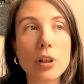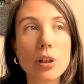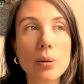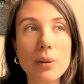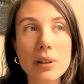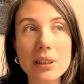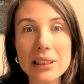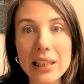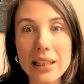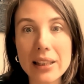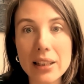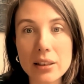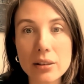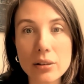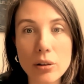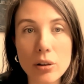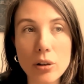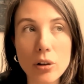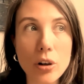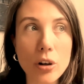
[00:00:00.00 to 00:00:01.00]
cómo vas a hacer
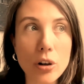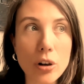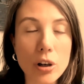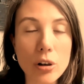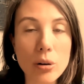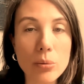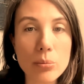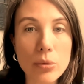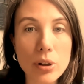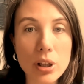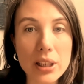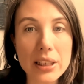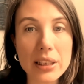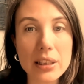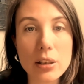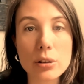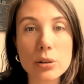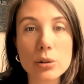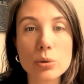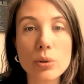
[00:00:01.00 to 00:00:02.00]
todo el onboarding
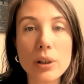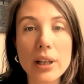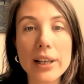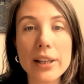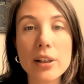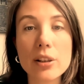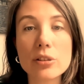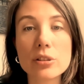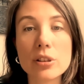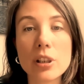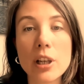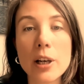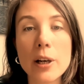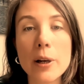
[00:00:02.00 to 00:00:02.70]
de los usuarios?